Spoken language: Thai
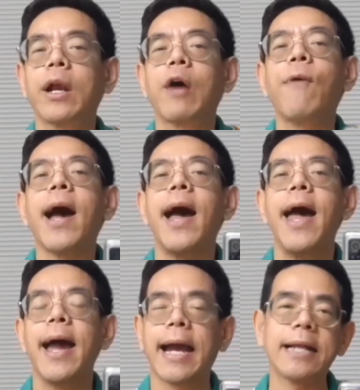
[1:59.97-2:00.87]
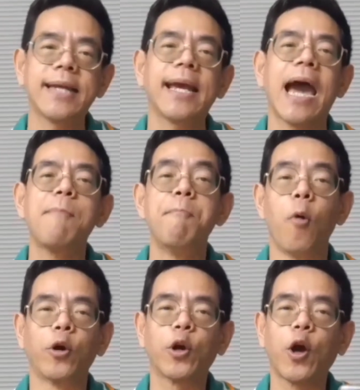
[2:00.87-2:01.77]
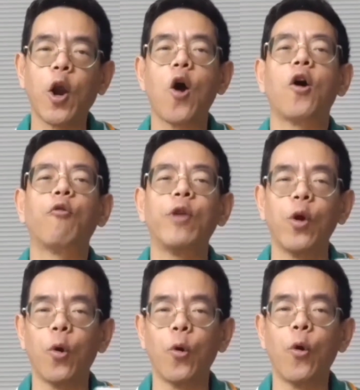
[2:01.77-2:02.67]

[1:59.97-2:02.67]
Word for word: กันครับว่าการใช้งานโหมดกล้องวิดีโอ